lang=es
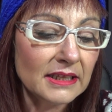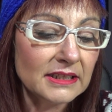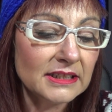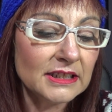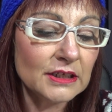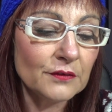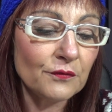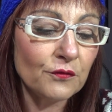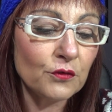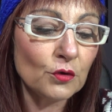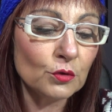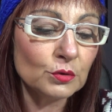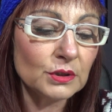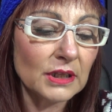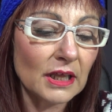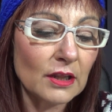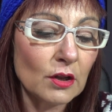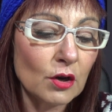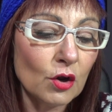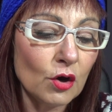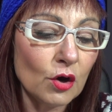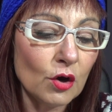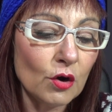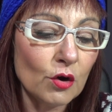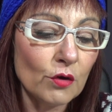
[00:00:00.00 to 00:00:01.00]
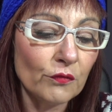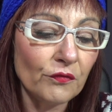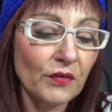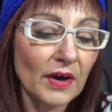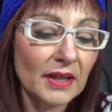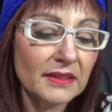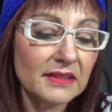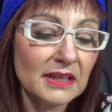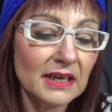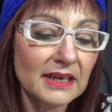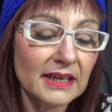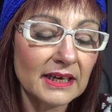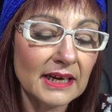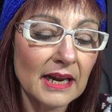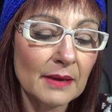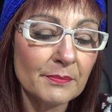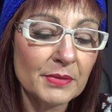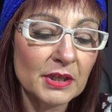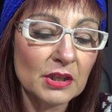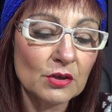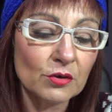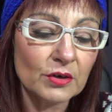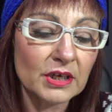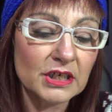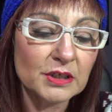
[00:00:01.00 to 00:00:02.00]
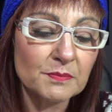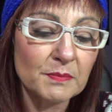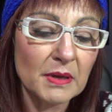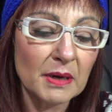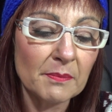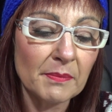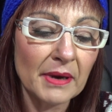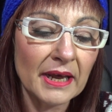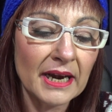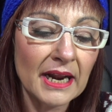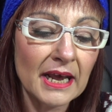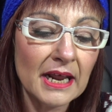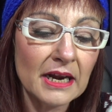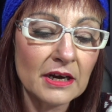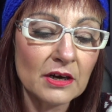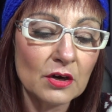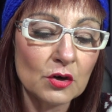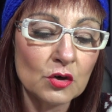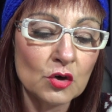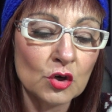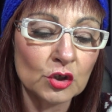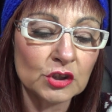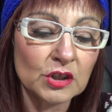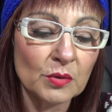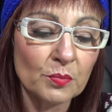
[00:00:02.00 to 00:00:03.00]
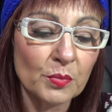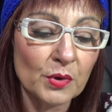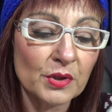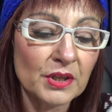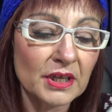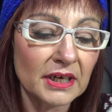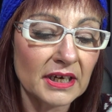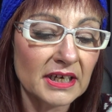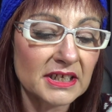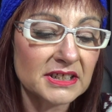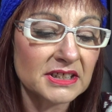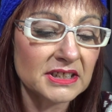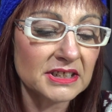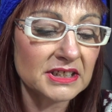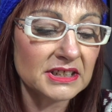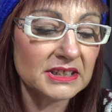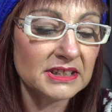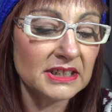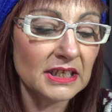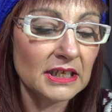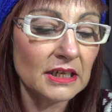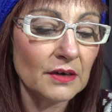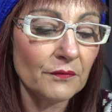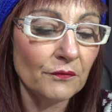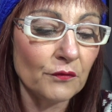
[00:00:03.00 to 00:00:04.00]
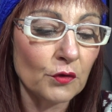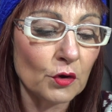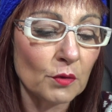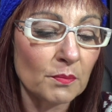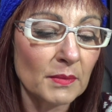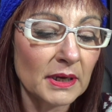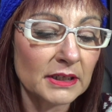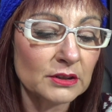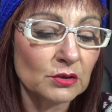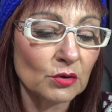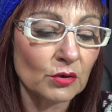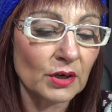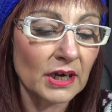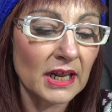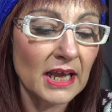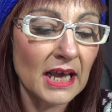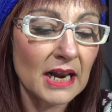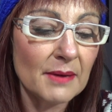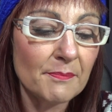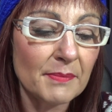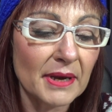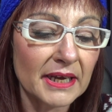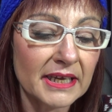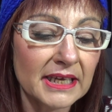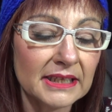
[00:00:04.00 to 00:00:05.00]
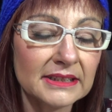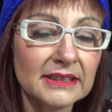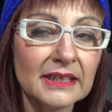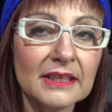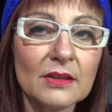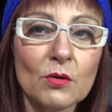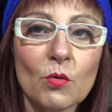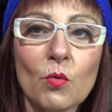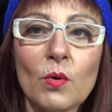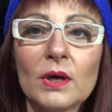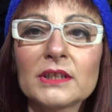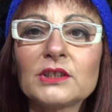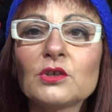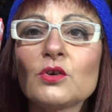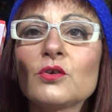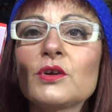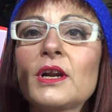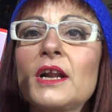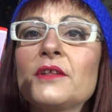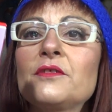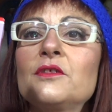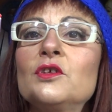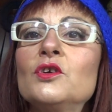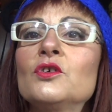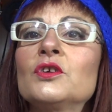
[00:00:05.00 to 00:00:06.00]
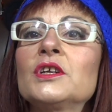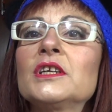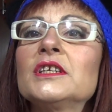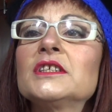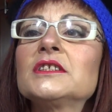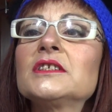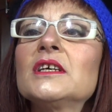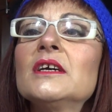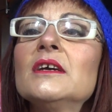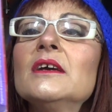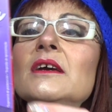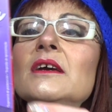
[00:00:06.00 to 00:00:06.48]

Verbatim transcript: Disfrútalo, lo fácil y rápido que es preparar, no te puedes resistir, formato real, paquete de cuatro raciones.